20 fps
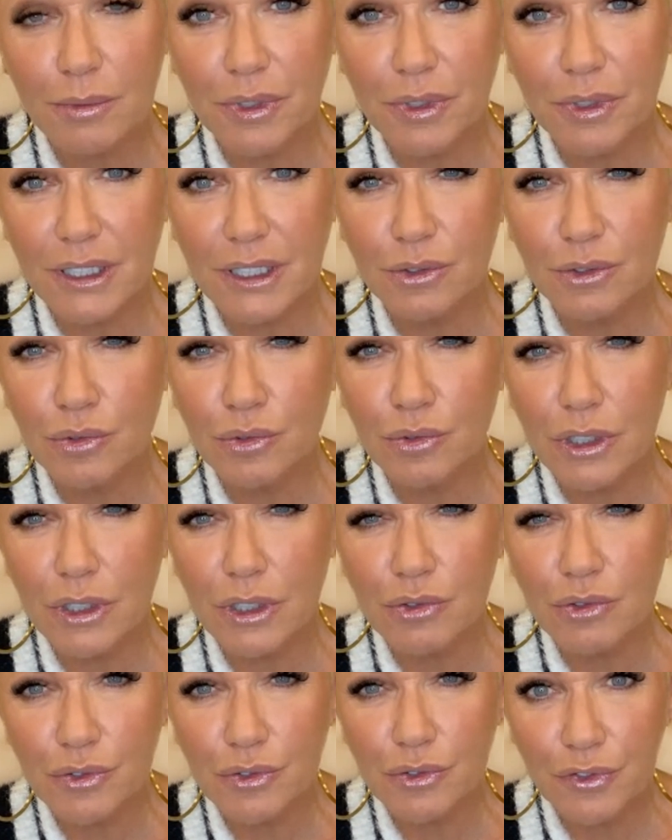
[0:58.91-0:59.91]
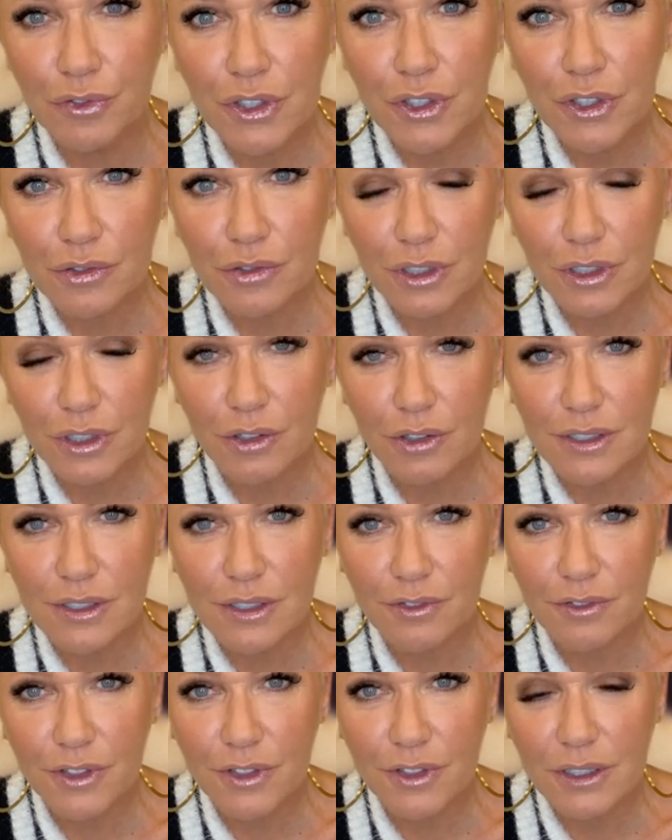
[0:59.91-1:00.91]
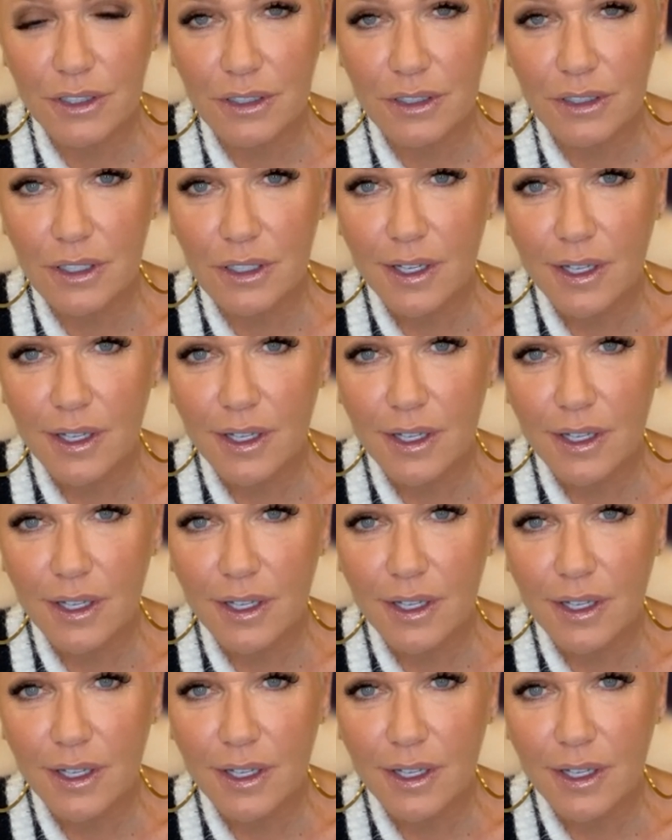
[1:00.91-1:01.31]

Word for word: porque está tudo tão difícil na nossa vida.